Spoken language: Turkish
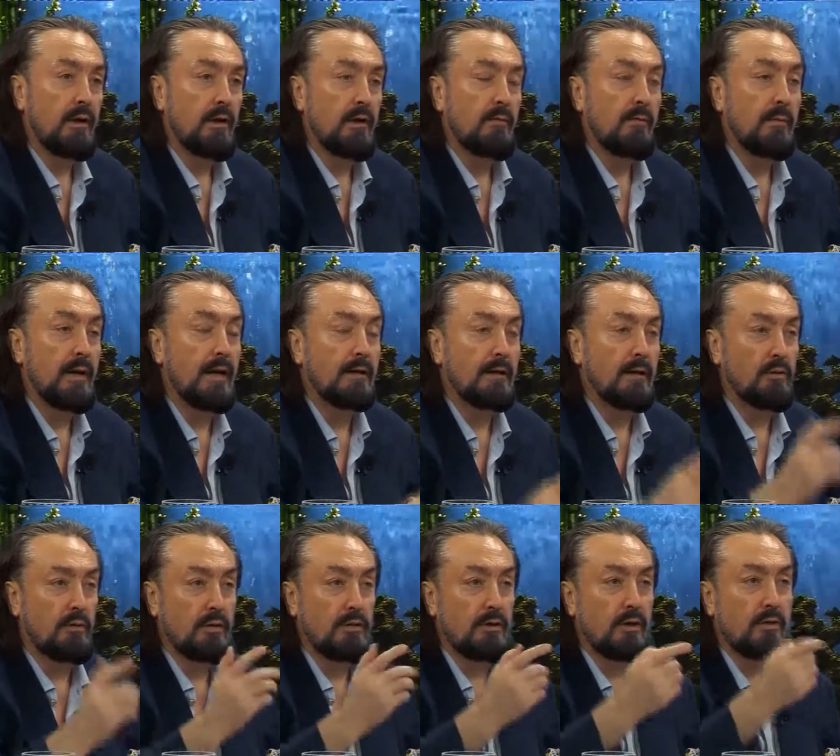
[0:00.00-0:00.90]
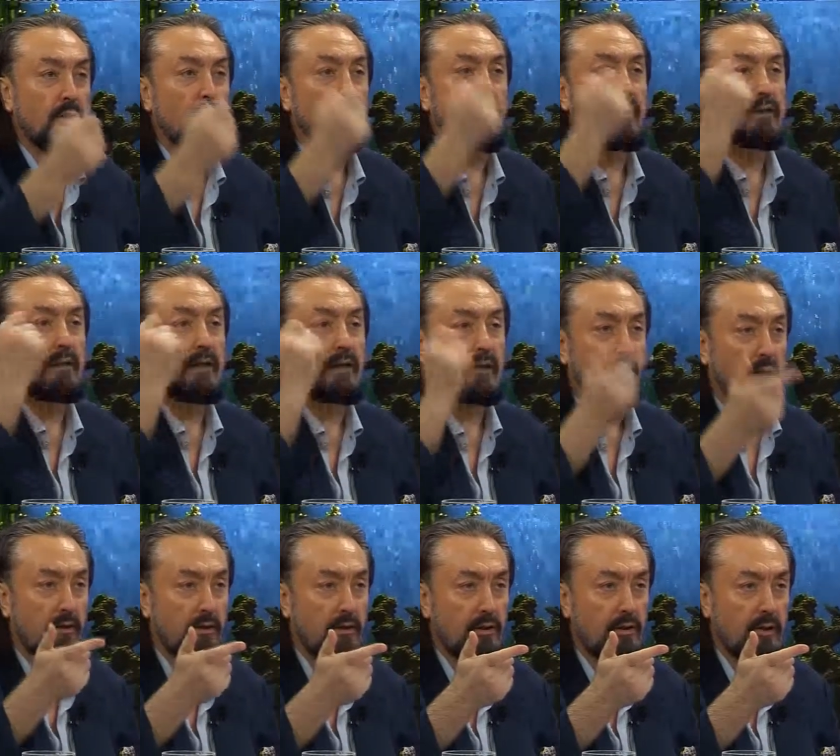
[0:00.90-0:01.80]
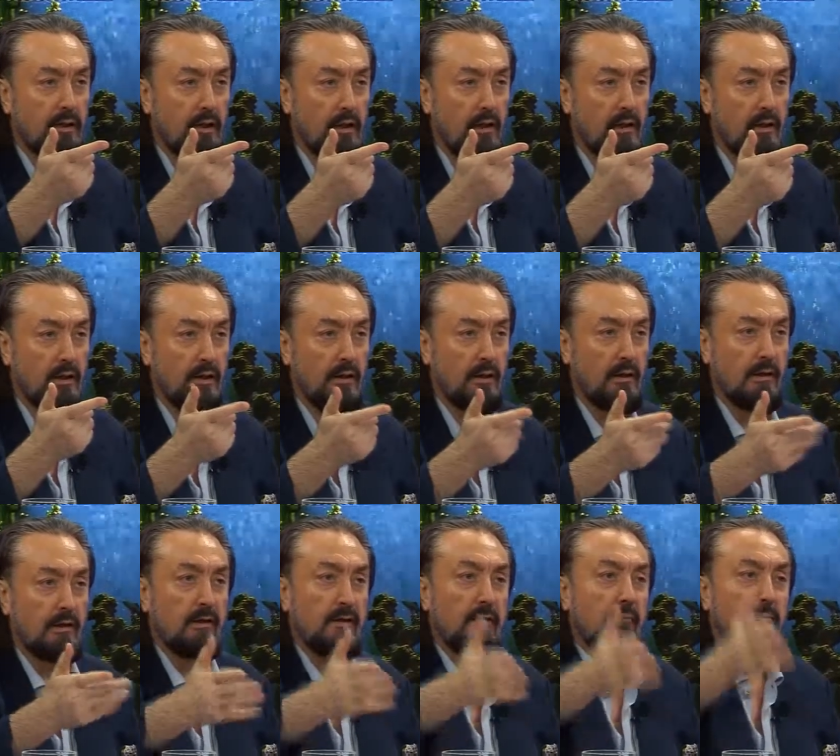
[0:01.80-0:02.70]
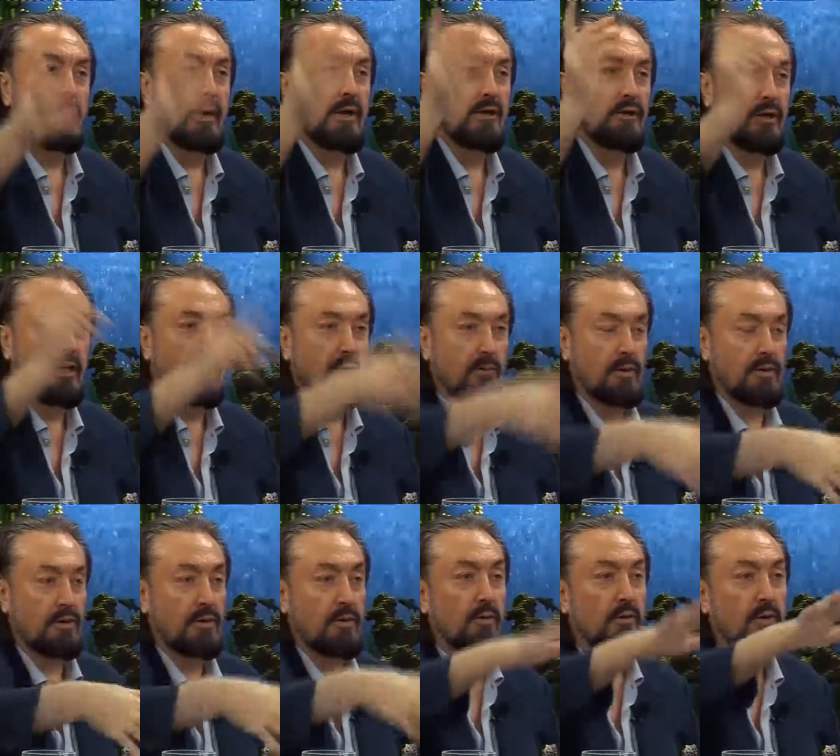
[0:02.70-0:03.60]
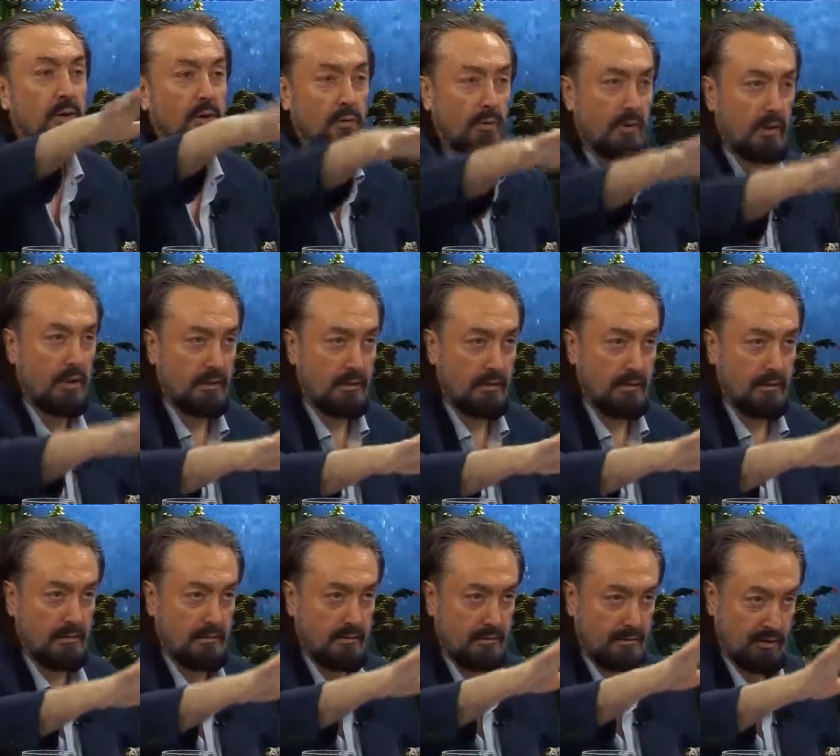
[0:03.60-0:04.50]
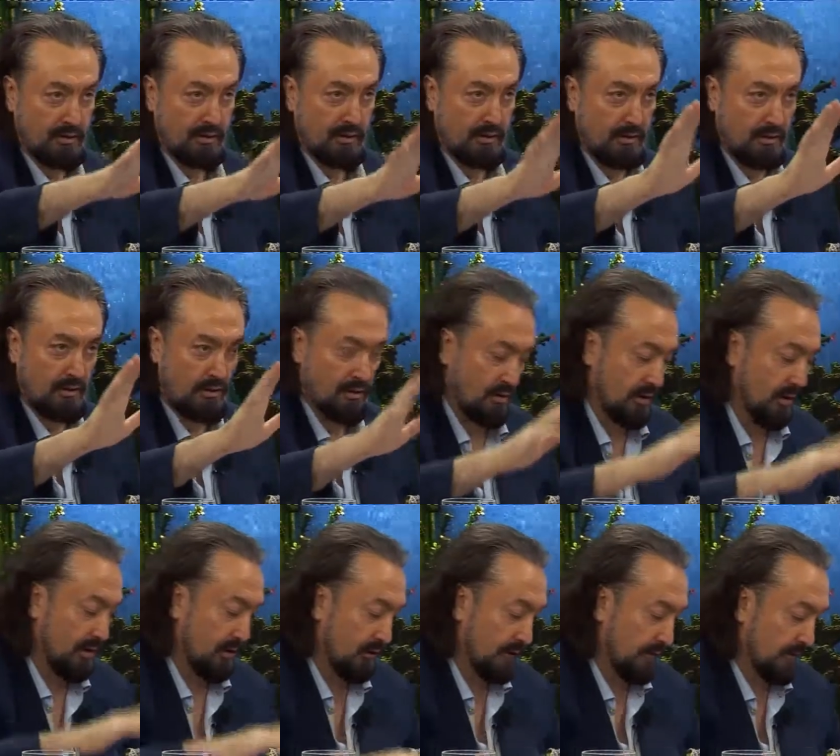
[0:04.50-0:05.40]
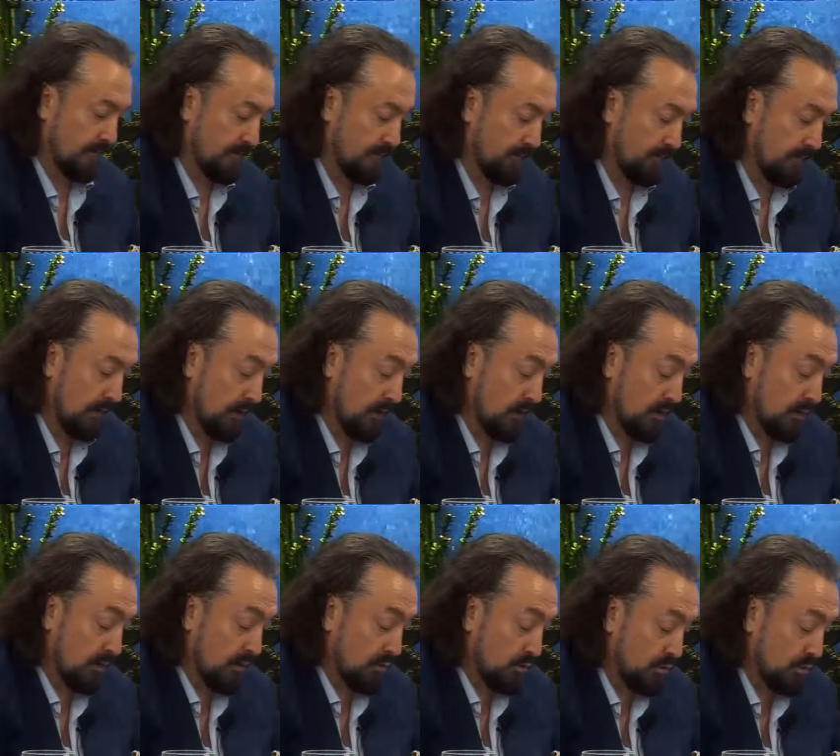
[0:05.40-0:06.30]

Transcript: Maşallah. Meydan okuyacak. Öyle delikanlı ki evet, evet Allah. beşer beşer onar onar gelin diyecek inşallah. İnşallah hocam. İnşallah.